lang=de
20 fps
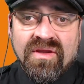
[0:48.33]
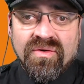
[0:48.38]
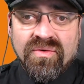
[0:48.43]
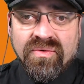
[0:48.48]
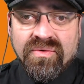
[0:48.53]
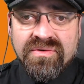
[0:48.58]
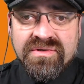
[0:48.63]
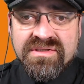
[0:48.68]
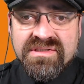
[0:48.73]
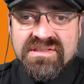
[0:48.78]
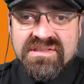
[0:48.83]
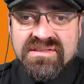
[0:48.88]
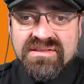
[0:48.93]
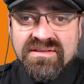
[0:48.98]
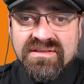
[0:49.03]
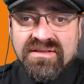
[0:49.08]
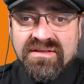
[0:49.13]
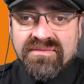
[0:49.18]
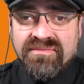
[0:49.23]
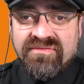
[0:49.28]
und
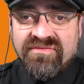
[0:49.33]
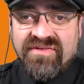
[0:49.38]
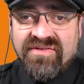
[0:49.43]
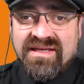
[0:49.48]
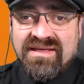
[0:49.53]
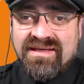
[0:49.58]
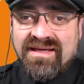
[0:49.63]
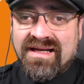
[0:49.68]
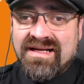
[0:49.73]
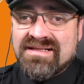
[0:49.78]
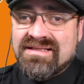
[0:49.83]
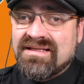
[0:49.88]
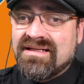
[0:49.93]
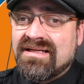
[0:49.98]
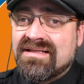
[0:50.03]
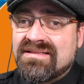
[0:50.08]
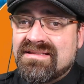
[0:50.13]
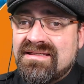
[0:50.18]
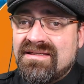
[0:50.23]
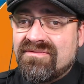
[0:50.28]
ähm, welche
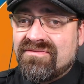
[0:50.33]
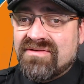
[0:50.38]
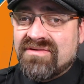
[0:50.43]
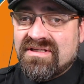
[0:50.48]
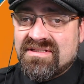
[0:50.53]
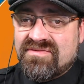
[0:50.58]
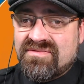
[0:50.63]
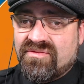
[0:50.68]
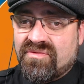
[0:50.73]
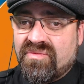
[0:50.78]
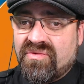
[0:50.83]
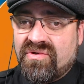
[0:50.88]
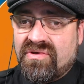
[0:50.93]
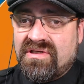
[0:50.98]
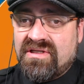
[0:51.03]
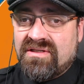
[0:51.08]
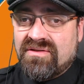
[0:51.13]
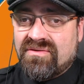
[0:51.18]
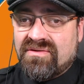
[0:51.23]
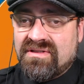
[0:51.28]
Alternativen es
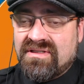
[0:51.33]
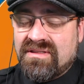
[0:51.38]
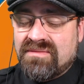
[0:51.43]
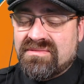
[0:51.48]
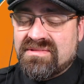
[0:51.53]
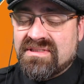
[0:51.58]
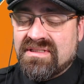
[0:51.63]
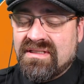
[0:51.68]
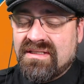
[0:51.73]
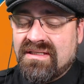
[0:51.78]
womöglich noch gibt.